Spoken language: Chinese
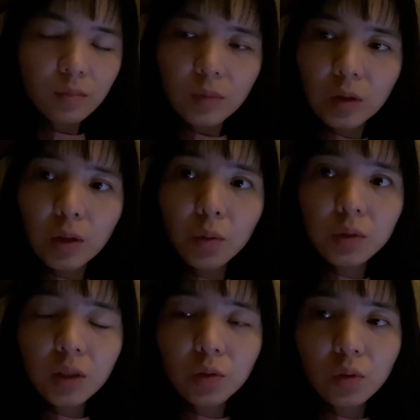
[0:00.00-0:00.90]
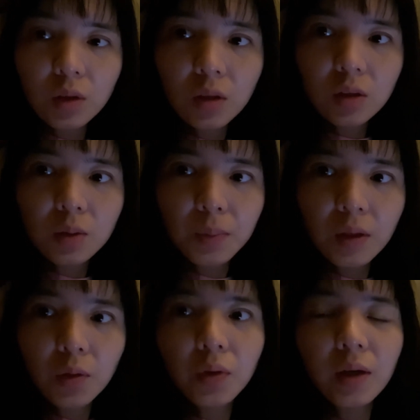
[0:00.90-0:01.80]
像我在昨天的视频里，
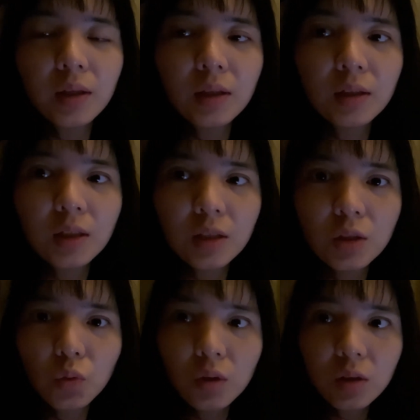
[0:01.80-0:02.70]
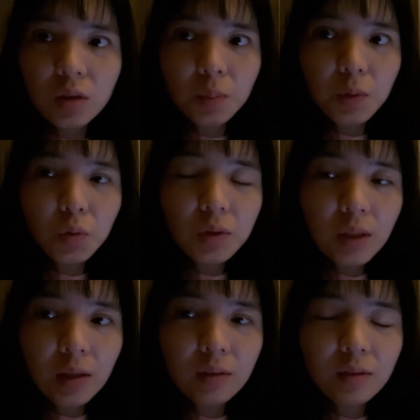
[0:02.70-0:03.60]
我也给大家展示我是怎么做菜
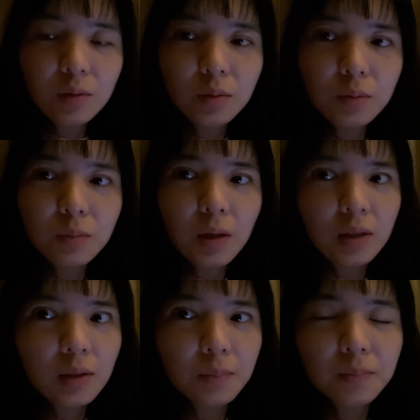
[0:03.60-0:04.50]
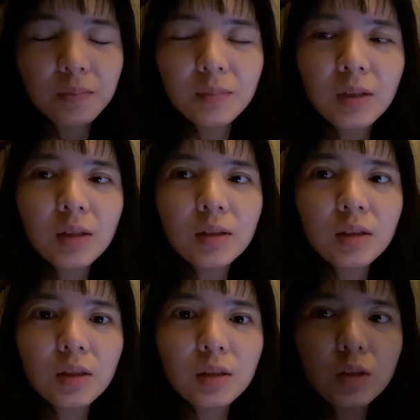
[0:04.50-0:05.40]
的，就还是。
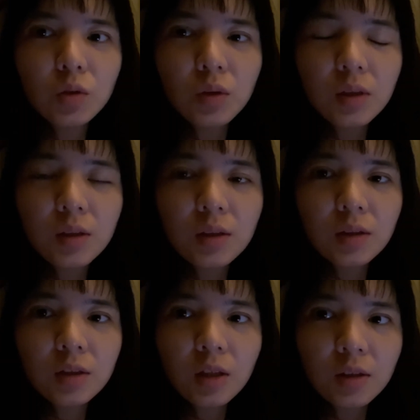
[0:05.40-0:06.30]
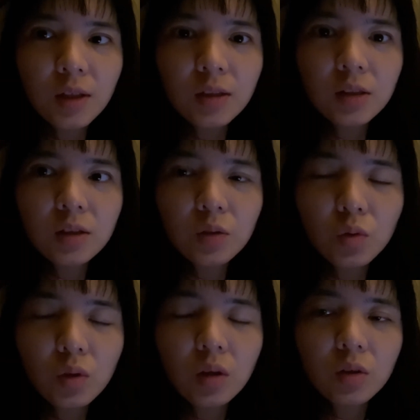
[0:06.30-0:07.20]
是用一个炒菜机器
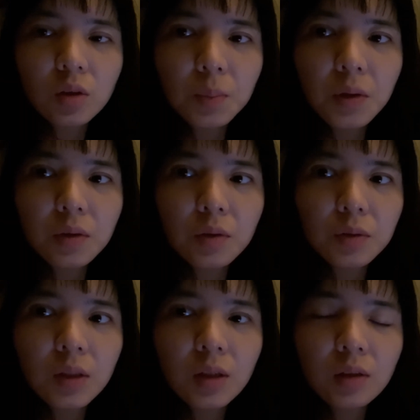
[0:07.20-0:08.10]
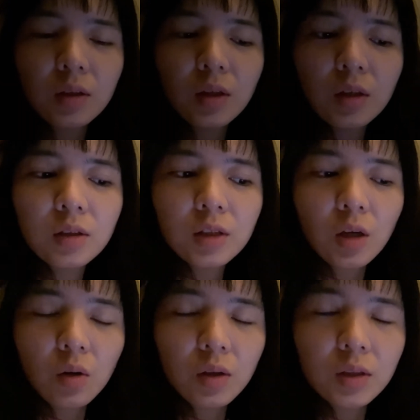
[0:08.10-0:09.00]
做，然后是没有油烟，
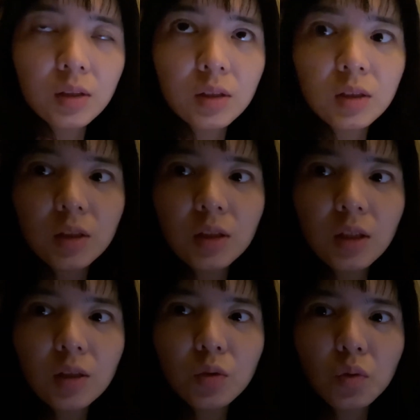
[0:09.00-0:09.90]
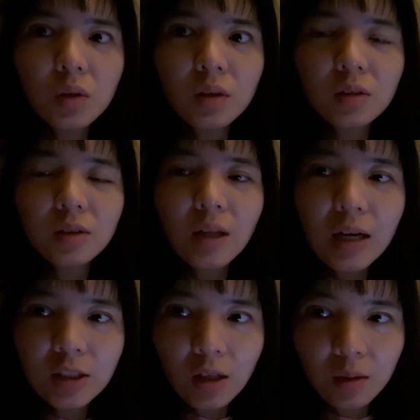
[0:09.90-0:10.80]
炒了。今天做的是大
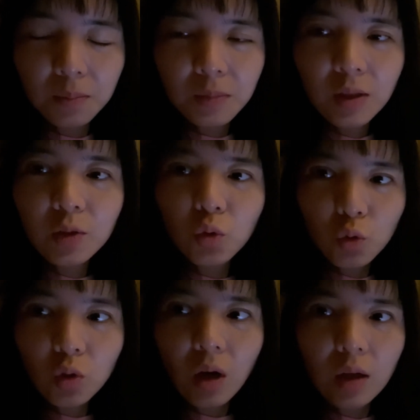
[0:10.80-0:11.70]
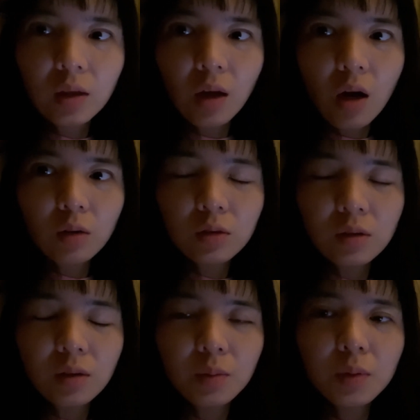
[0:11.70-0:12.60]
肠，据说还挺好吃
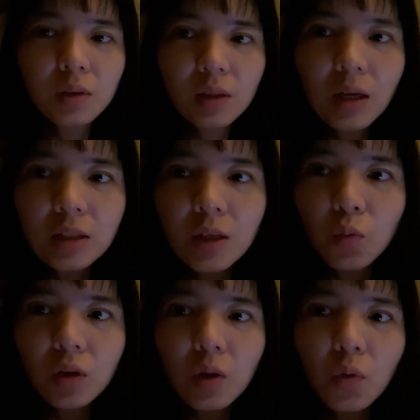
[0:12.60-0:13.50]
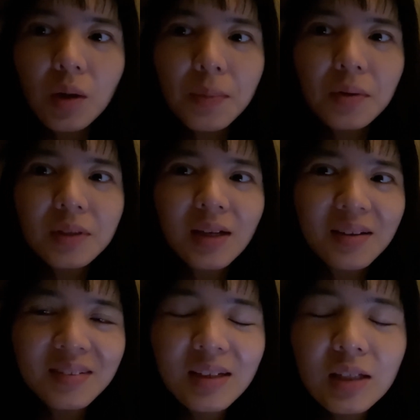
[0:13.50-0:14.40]
的。我那个大肠味道我也没有尝，
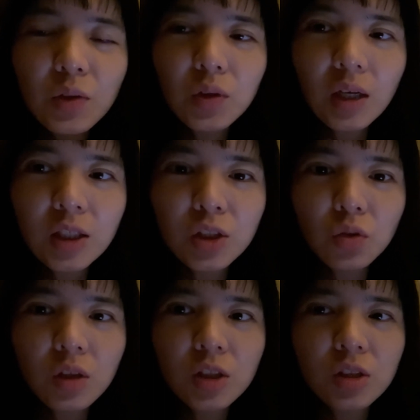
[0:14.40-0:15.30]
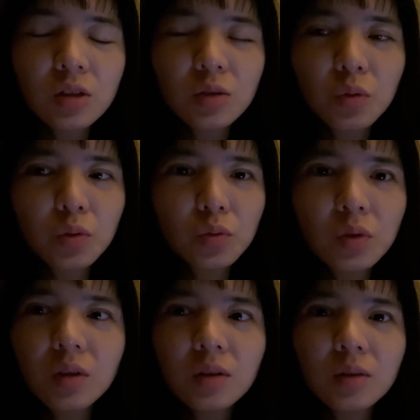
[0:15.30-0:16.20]
因为他收了汁，我就觉
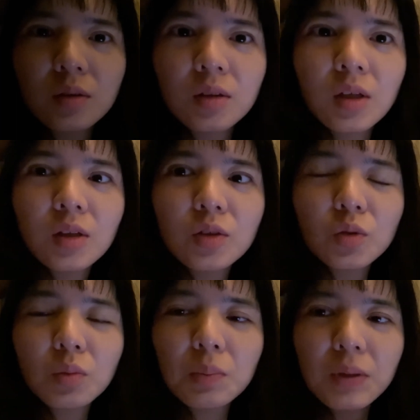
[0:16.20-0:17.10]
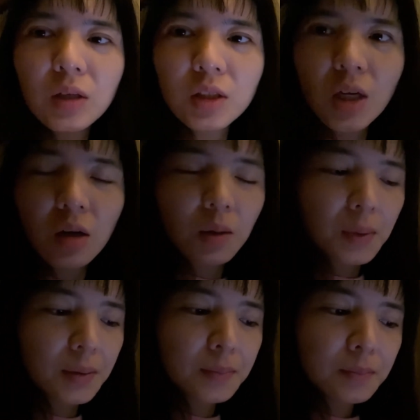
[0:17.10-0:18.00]
得就没必要尝了嘛。
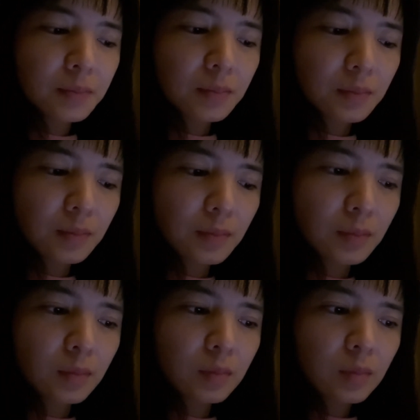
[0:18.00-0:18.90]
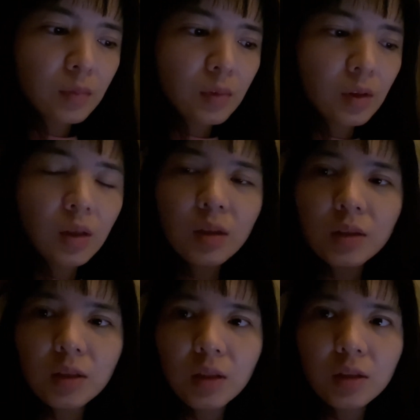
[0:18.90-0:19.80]
嗯，那
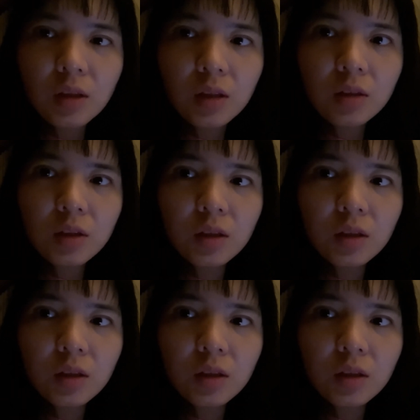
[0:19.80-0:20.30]
今天早上称体